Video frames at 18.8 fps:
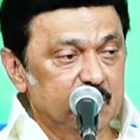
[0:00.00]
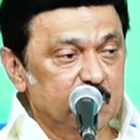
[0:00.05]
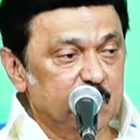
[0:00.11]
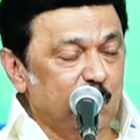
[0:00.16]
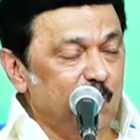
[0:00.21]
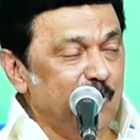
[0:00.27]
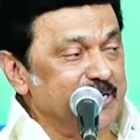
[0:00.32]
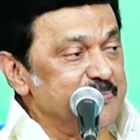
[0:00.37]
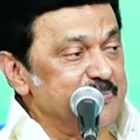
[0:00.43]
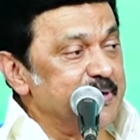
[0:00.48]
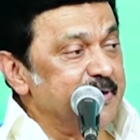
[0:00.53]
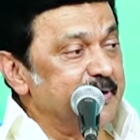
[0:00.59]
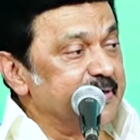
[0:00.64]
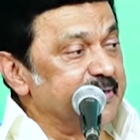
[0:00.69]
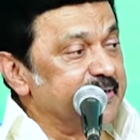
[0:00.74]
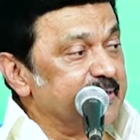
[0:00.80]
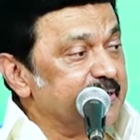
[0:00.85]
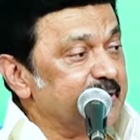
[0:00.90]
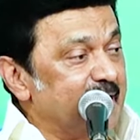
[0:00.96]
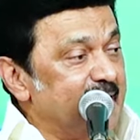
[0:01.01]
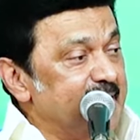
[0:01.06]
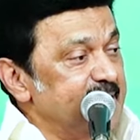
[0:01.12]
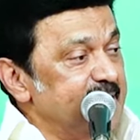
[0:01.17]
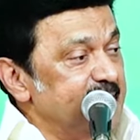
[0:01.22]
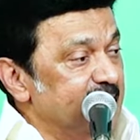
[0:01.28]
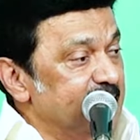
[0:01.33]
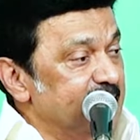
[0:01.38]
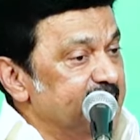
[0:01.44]
கோயம்பேடு
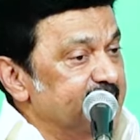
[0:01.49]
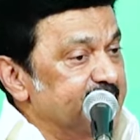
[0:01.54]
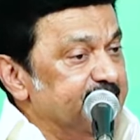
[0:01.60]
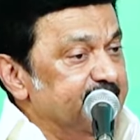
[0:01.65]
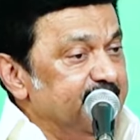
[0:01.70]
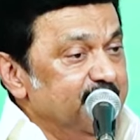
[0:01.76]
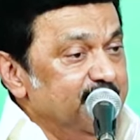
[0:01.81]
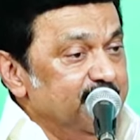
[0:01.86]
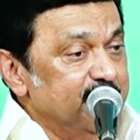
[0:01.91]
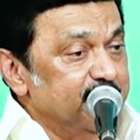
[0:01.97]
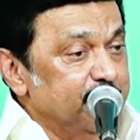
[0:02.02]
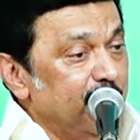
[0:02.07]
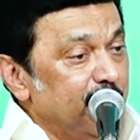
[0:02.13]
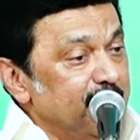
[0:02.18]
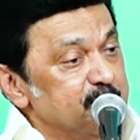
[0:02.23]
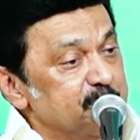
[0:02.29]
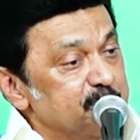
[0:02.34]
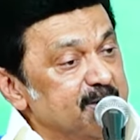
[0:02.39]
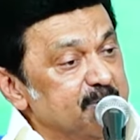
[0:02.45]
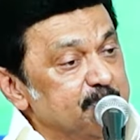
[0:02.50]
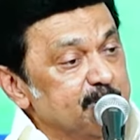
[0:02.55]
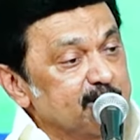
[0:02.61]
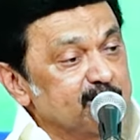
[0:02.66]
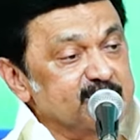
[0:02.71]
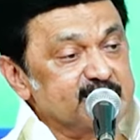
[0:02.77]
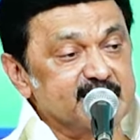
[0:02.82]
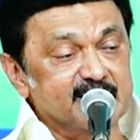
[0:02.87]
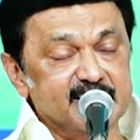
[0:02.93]
காய்கறி அங்காடி கோயம்பேடு
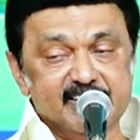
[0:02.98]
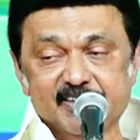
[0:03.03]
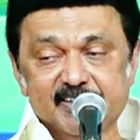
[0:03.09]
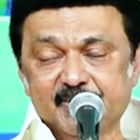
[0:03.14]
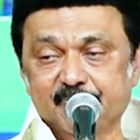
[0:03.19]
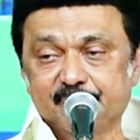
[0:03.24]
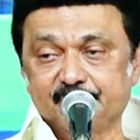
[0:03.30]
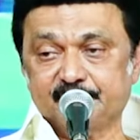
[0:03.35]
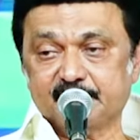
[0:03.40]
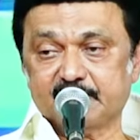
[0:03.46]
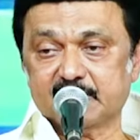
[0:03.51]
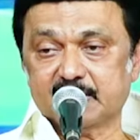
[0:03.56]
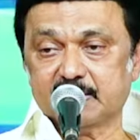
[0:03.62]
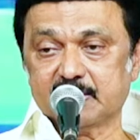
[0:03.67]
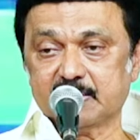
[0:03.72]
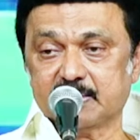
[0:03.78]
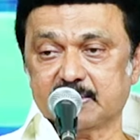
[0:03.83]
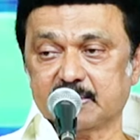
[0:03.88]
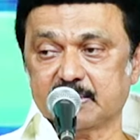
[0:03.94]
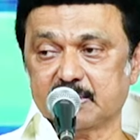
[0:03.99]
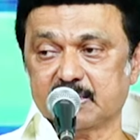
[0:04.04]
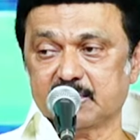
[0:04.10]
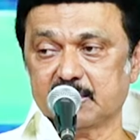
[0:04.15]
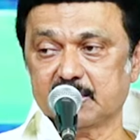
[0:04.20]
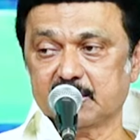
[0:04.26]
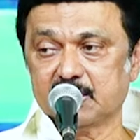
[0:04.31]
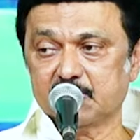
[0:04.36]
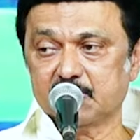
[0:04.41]
பேருந்து நிலையம்
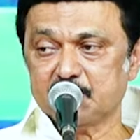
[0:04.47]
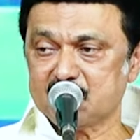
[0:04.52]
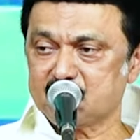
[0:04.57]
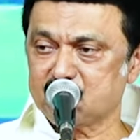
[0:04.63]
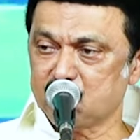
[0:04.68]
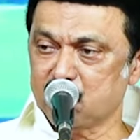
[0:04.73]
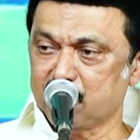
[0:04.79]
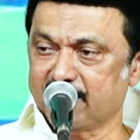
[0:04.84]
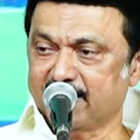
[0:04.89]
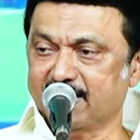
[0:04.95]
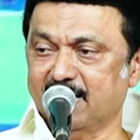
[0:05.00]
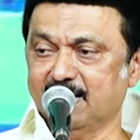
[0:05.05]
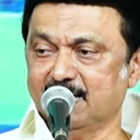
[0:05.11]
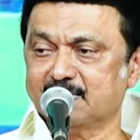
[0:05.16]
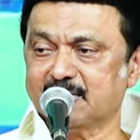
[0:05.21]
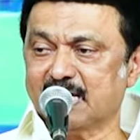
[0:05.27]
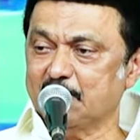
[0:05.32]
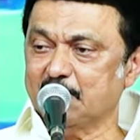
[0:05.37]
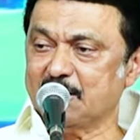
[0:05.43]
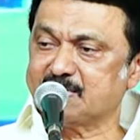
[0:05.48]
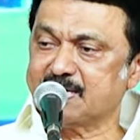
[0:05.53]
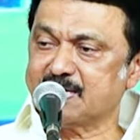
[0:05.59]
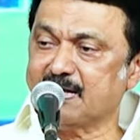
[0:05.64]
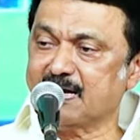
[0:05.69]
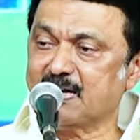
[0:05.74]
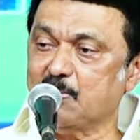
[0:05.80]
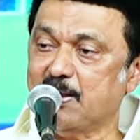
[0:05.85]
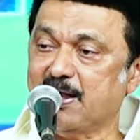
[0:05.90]
மெட்ரோ ரயில் தலைமைச்
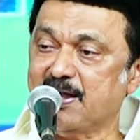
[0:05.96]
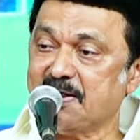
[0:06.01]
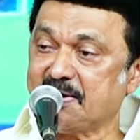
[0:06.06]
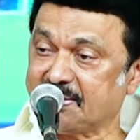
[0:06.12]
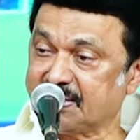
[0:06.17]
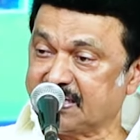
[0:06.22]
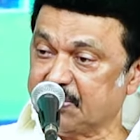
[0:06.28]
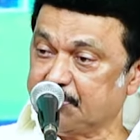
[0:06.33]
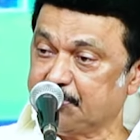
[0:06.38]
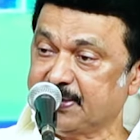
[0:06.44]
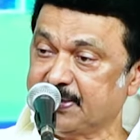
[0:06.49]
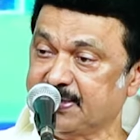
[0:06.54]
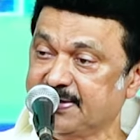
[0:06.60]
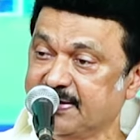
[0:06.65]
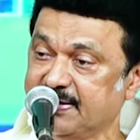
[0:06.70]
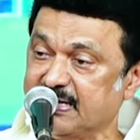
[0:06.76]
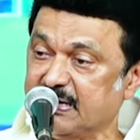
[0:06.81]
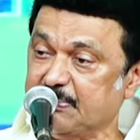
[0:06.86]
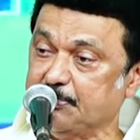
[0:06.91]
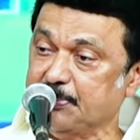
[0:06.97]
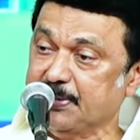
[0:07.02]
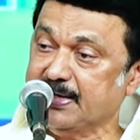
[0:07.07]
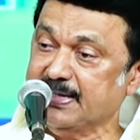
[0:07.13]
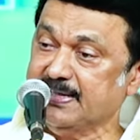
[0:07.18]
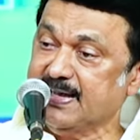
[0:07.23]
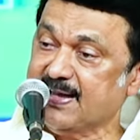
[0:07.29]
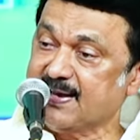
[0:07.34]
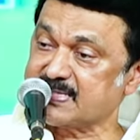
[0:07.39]
செயலகமாக கட்டப்பட்டு இன்றைக்கு
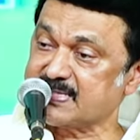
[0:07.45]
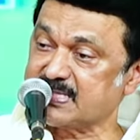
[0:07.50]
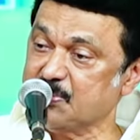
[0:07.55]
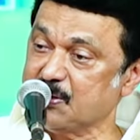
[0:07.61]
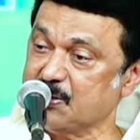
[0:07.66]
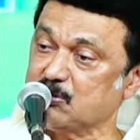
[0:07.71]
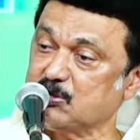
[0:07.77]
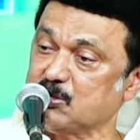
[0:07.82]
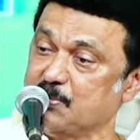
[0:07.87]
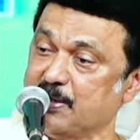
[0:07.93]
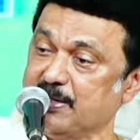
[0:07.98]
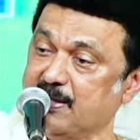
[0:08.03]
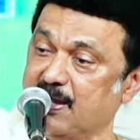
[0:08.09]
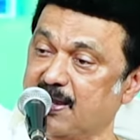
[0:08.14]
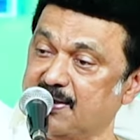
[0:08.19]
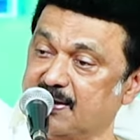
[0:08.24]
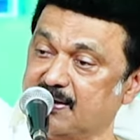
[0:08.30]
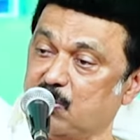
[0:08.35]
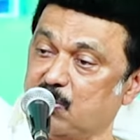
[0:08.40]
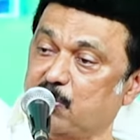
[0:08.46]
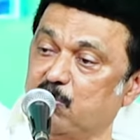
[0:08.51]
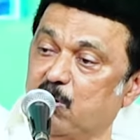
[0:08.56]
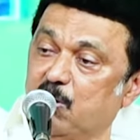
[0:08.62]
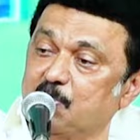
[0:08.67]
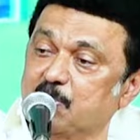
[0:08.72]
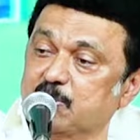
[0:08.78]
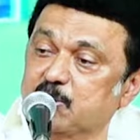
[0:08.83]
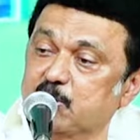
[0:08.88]
பெரிய அரசு மருத்துவமனையாக இருக்கக்கூடிய
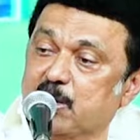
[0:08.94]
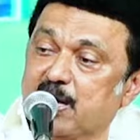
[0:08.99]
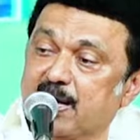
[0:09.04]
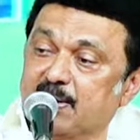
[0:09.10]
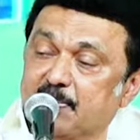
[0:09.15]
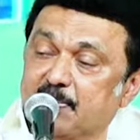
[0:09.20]
ஓமந்தூர் ஆறு